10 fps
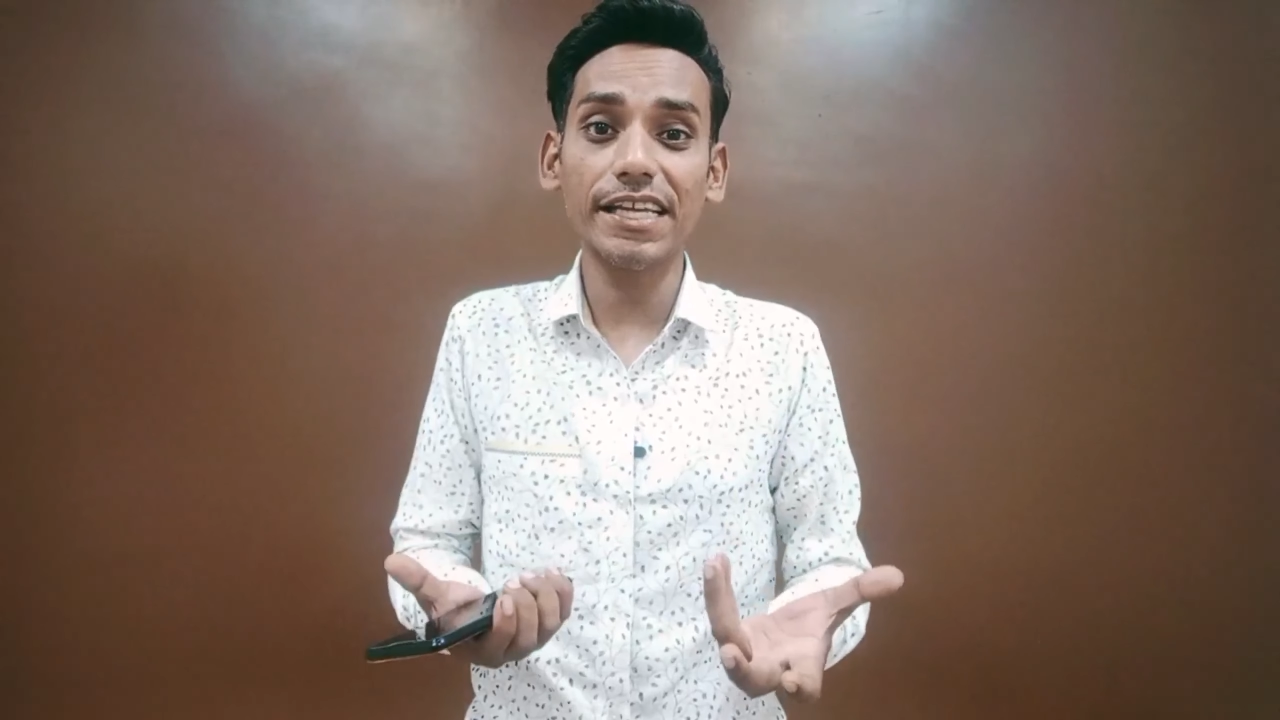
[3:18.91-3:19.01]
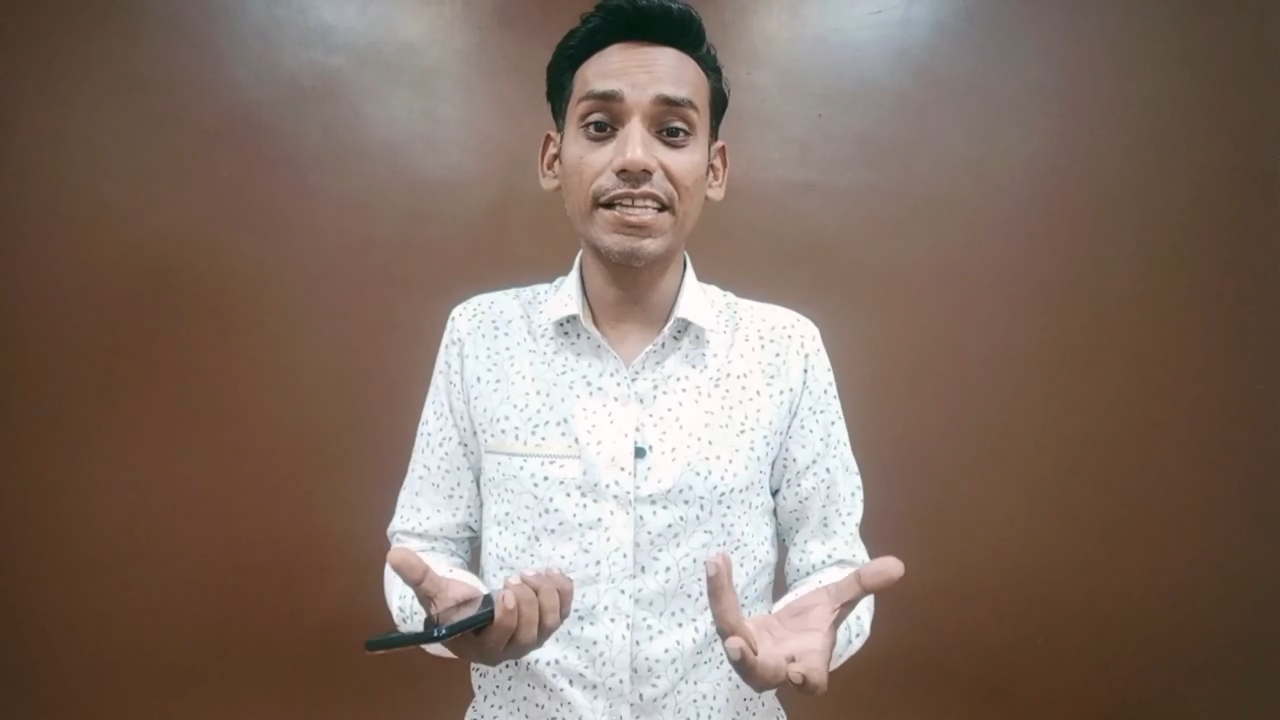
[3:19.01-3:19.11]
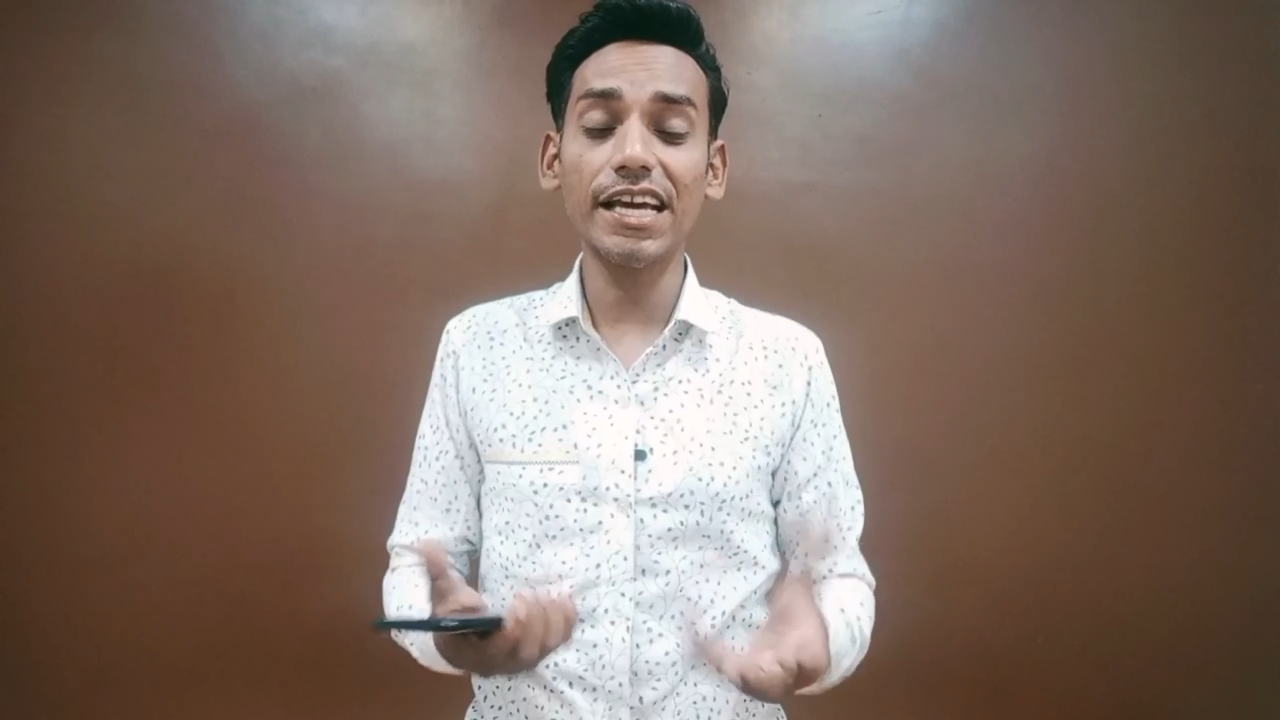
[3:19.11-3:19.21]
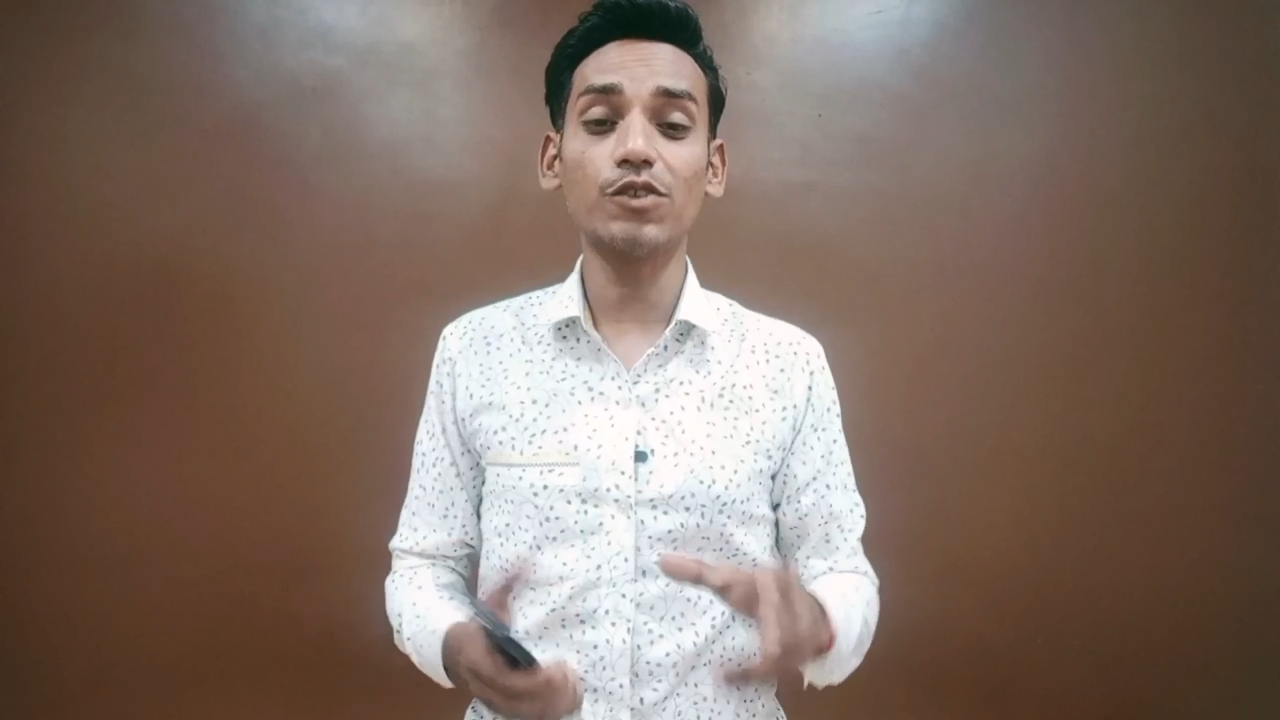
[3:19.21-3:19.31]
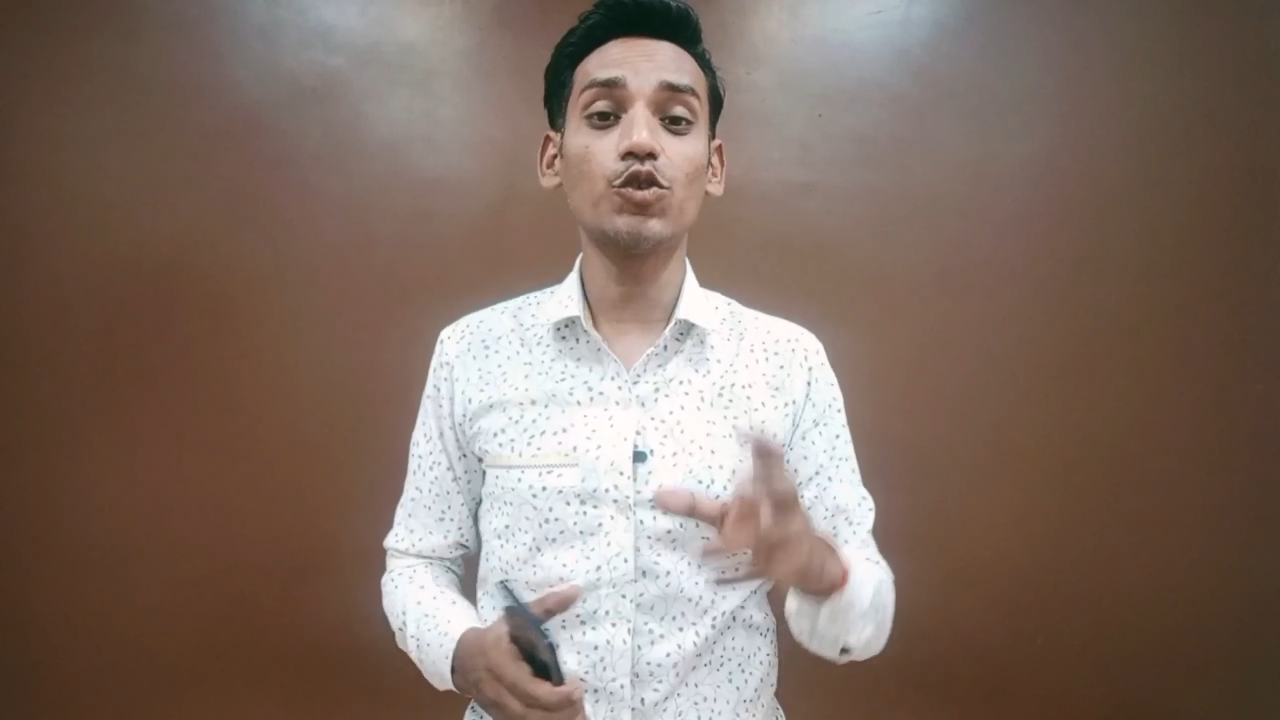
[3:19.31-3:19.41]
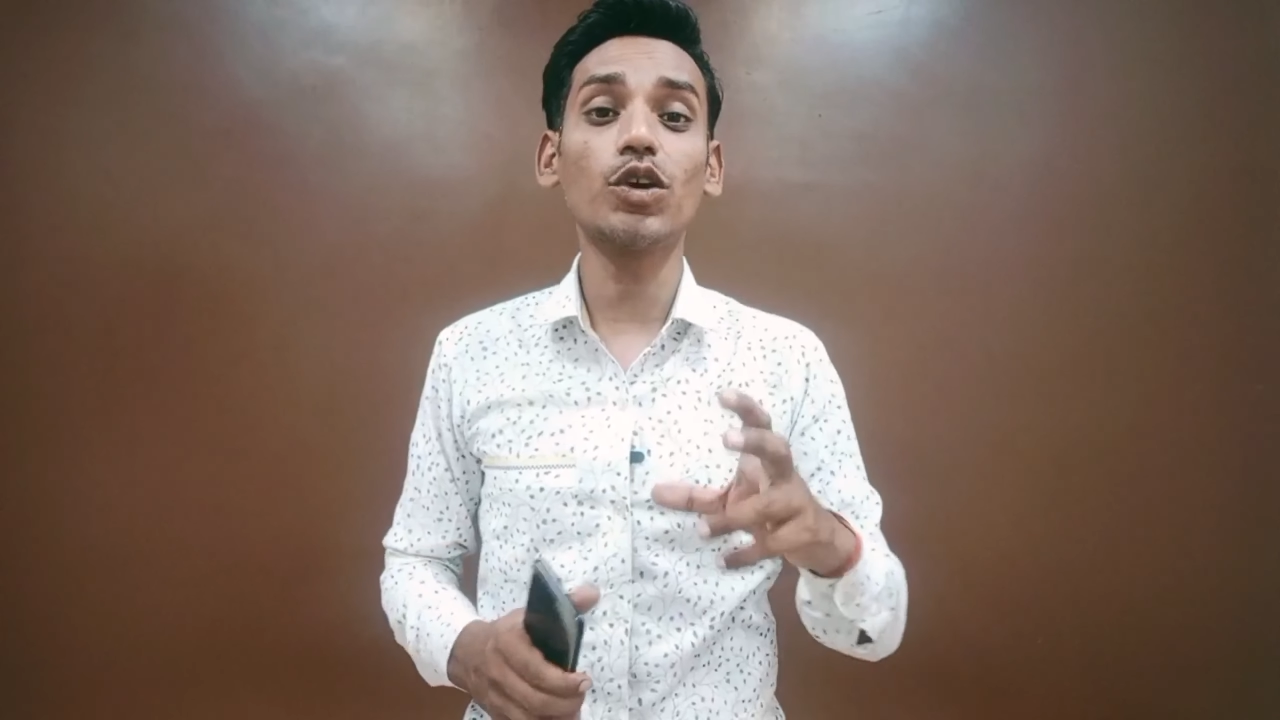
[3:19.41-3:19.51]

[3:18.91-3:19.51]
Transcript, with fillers: दे दिया